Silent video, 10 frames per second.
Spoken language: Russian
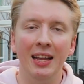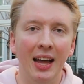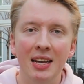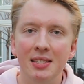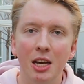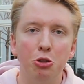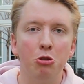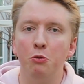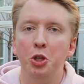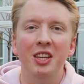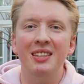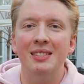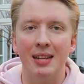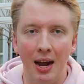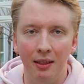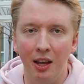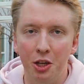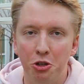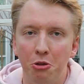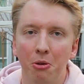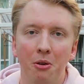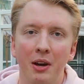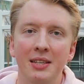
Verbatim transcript: Да, я знаю, что звучит это странно, и что